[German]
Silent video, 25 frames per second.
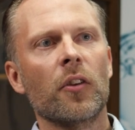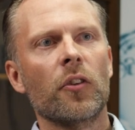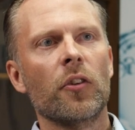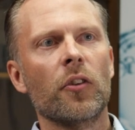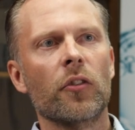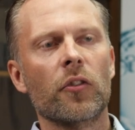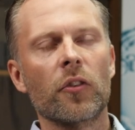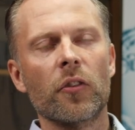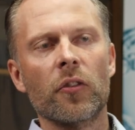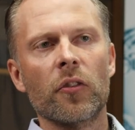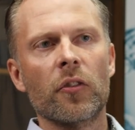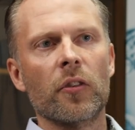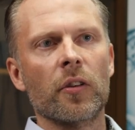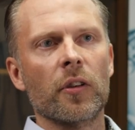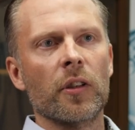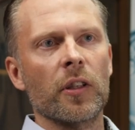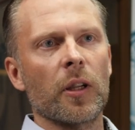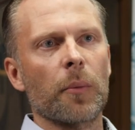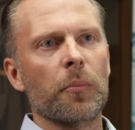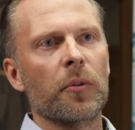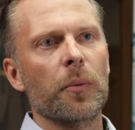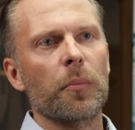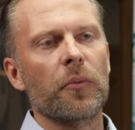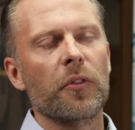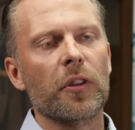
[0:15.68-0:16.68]
Hier sind
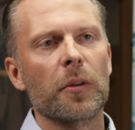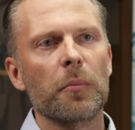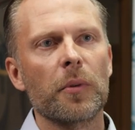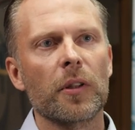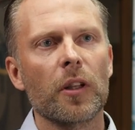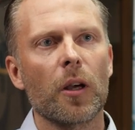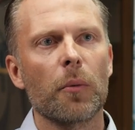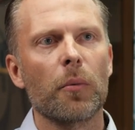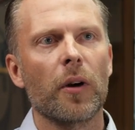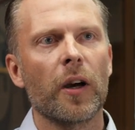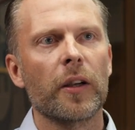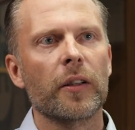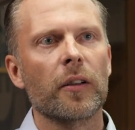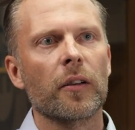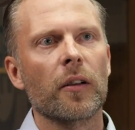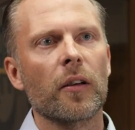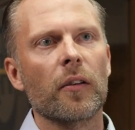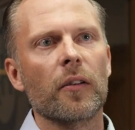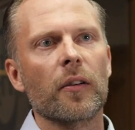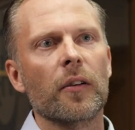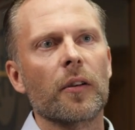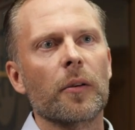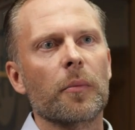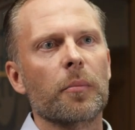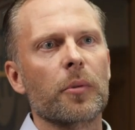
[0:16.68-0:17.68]
knapp 70
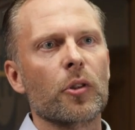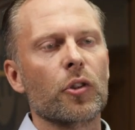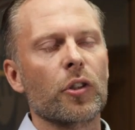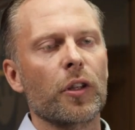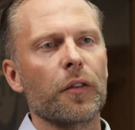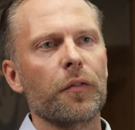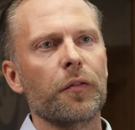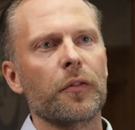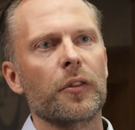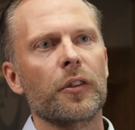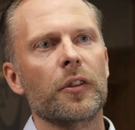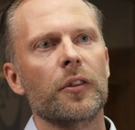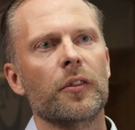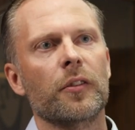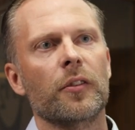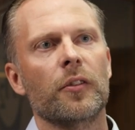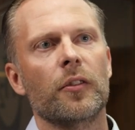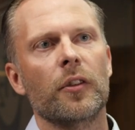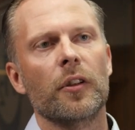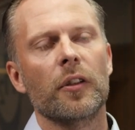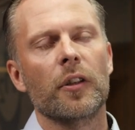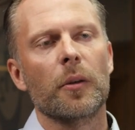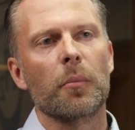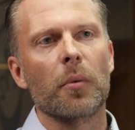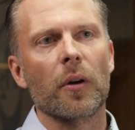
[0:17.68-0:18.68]
Mitarbeiter äh, beschäftigt,
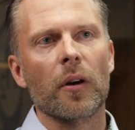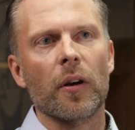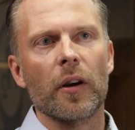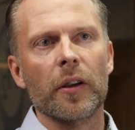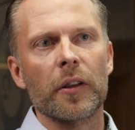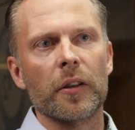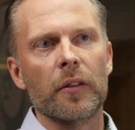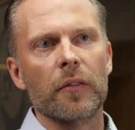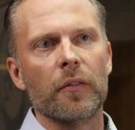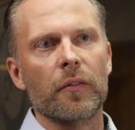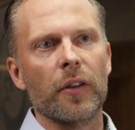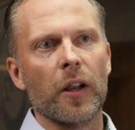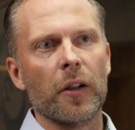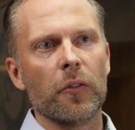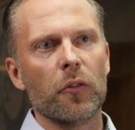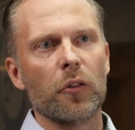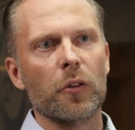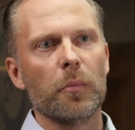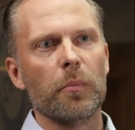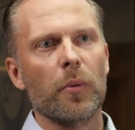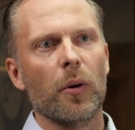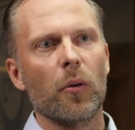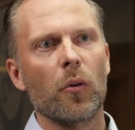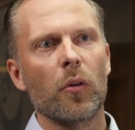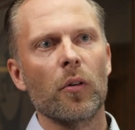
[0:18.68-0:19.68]
die in den Bereichen
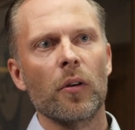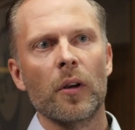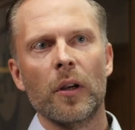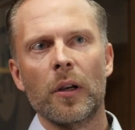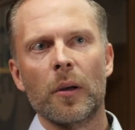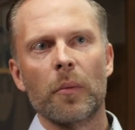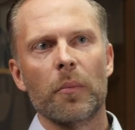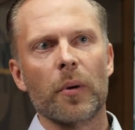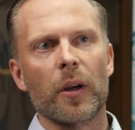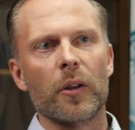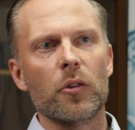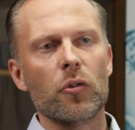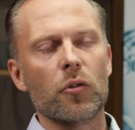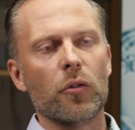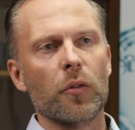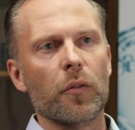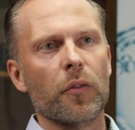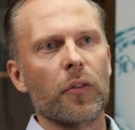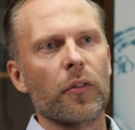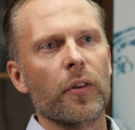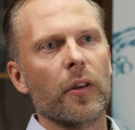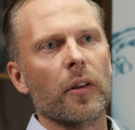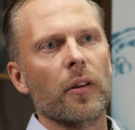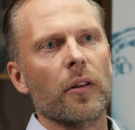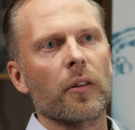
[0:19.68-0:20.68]
Werkzeugbau,
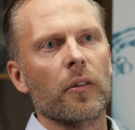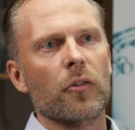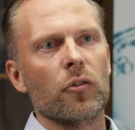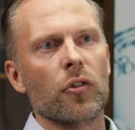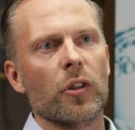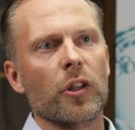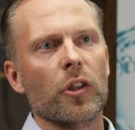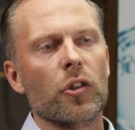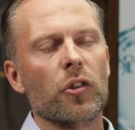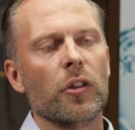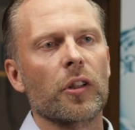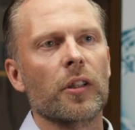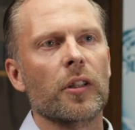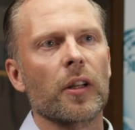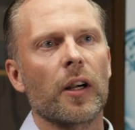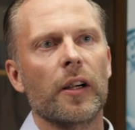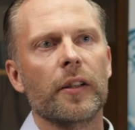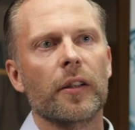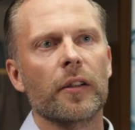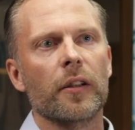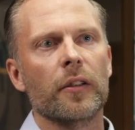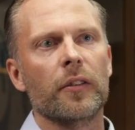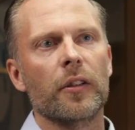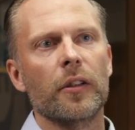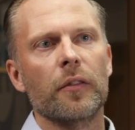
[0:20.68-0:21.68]
Brennstoffzelle, Schrägstrich
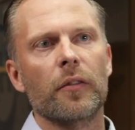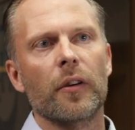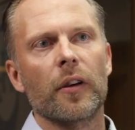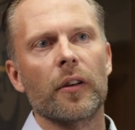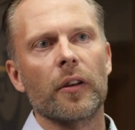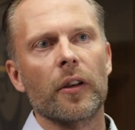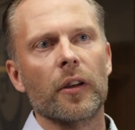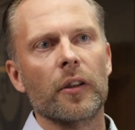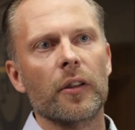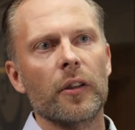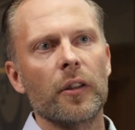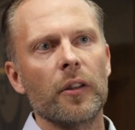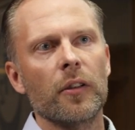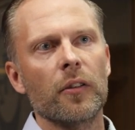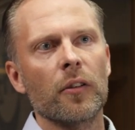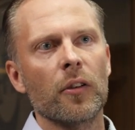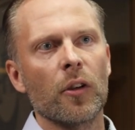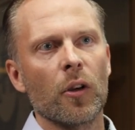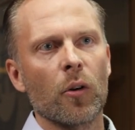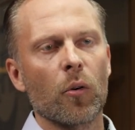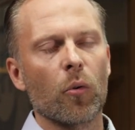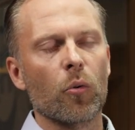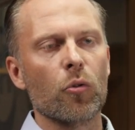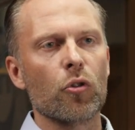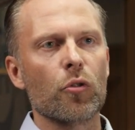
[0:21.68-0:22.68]
alternative Energien
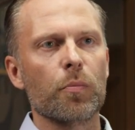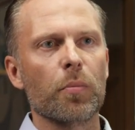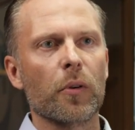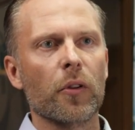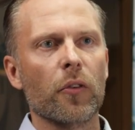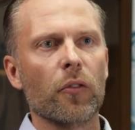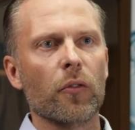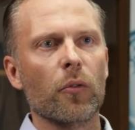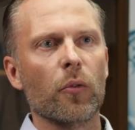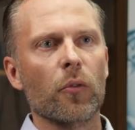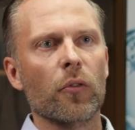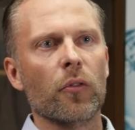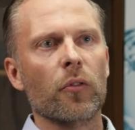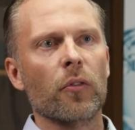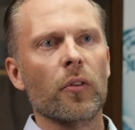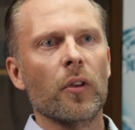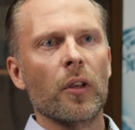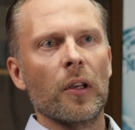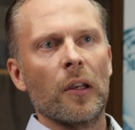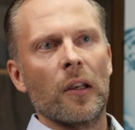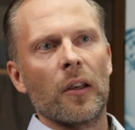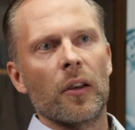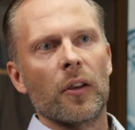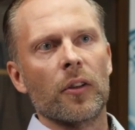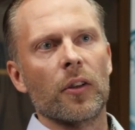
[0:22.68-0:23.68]
und Spritzguss
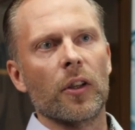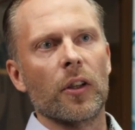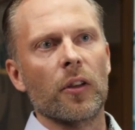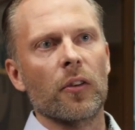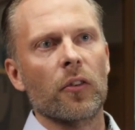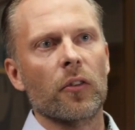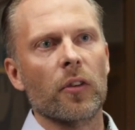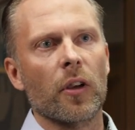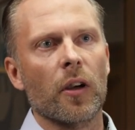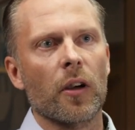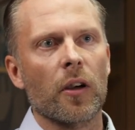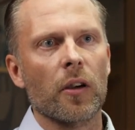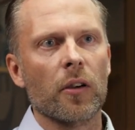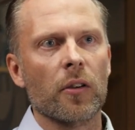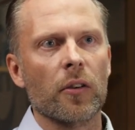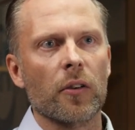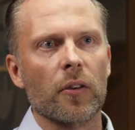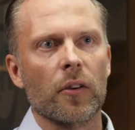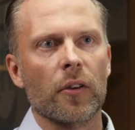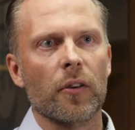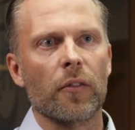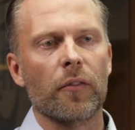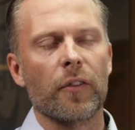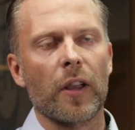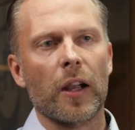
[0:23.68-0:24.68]
jeden Tag
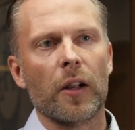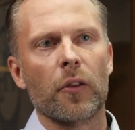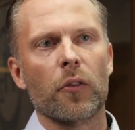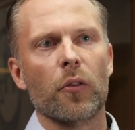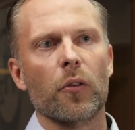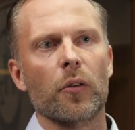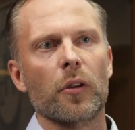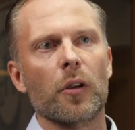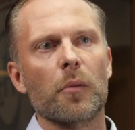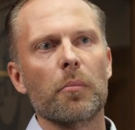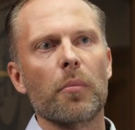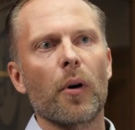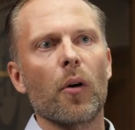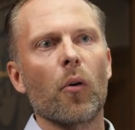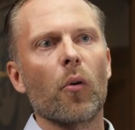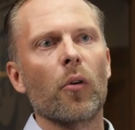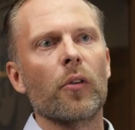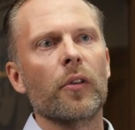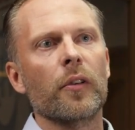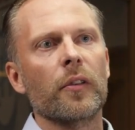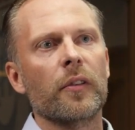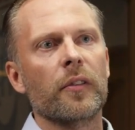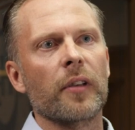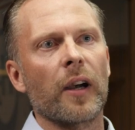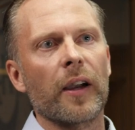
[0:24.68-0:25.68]
äh, Werkzeuge
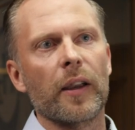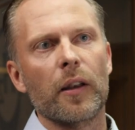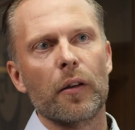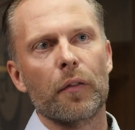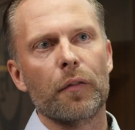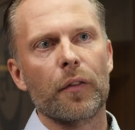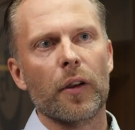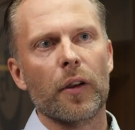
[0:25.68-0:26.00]
bauen, Teile